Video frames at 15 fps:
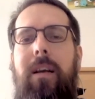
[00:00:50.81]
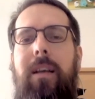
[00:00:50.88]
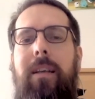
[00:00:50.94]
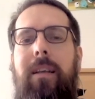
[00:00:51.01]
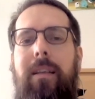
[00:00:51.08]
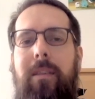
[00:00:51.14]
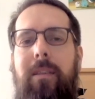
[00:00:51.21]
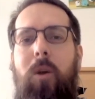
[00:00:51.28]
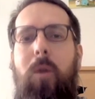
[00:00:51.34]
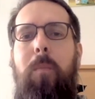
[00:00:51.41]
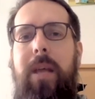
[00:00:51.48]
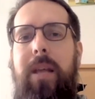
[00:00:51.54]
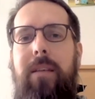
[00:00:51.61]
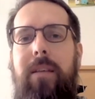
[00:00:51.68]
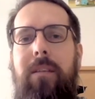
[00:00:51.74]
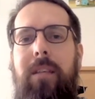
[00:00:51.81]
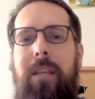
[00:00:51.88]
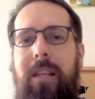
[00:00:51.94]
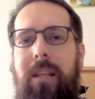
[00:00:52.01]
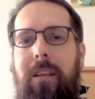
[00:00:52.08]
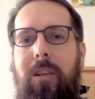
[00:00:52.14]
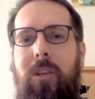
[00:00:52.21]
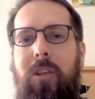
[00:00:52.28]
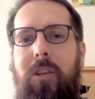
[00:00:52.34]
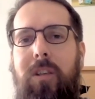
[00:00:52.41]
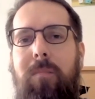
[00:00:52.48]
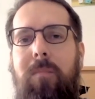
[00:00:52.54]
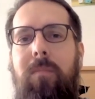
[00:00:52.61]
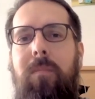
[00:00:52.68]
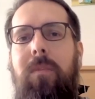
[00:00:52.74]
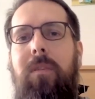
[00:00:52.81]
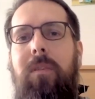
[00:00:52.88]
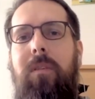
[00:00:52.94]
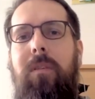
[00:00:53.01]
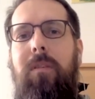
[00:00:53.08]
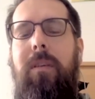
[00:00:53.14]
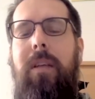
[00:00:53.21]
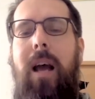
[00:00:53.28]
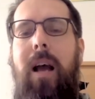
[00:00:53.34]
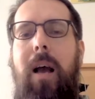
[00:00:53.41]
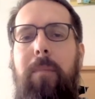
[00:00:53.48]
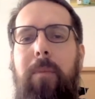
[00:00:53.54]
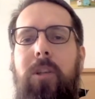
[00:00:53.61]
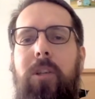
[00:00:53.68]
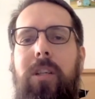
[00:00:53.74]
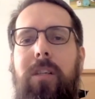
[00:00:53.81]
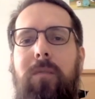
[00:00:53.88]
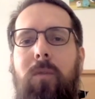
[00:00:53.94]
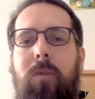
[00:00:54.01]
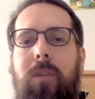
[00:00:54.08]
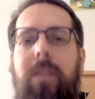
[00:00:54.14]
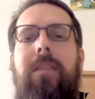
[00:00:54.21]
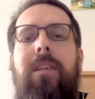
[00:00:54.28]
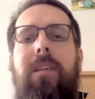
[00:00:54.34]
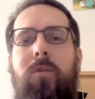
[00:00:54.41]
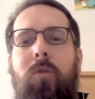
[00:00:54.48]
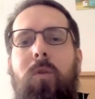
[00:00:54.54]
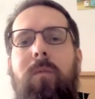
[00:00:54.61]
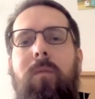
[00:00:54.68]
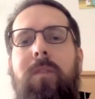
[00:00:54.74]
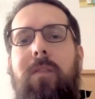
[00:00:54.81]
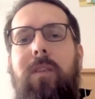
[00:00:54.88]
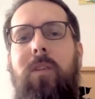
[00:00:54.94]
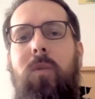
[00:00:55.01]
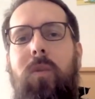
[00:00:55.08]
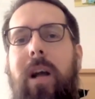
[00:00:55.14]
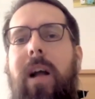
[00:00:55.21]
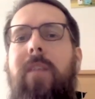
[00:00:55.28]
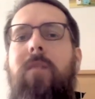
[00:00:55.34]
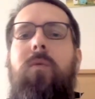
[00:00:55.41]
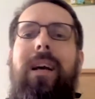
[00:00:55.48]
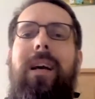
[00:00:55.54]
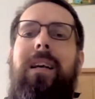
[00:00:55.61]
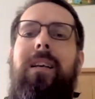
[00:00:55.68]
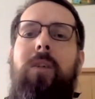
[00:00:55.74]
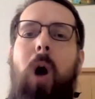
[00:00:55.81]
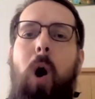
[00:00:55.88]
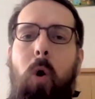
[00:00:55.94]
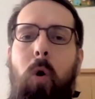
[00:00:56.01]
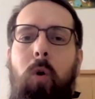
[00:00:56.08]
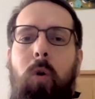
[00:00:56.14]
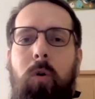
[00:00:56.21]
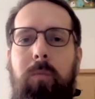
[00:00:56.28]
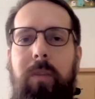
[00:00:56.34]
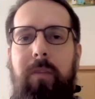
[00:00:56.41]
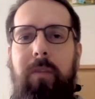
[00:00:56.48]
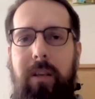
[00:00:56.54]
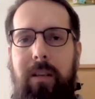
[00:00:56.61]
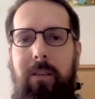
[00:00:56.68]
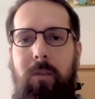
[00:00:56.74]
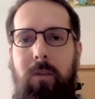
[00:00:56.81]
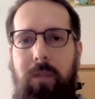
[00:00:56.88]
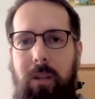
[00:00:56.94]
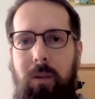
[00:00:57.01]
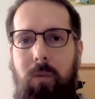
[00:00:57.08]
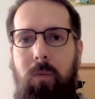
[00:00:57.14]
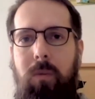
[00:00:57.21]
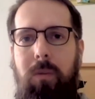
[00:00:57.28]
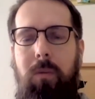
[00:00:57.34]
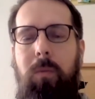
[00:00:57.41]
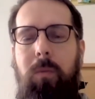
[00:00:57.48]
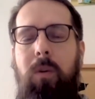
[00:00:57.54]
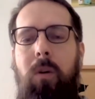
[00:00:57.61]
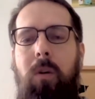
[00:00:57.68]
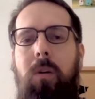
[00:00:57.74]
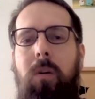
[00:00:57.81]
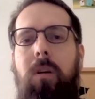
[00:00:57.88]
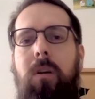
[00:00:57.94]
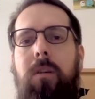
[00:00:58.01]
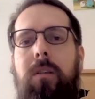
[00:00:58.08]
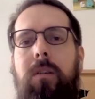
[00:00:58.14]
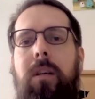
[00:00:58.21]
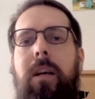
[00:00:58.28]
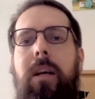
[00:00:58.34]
das komplette Hitler-Regime äh, da abgestellt wurde in dieser Zukunftsversion, also da ging es auch um die Vernichtung der Juden, um den Holocaust,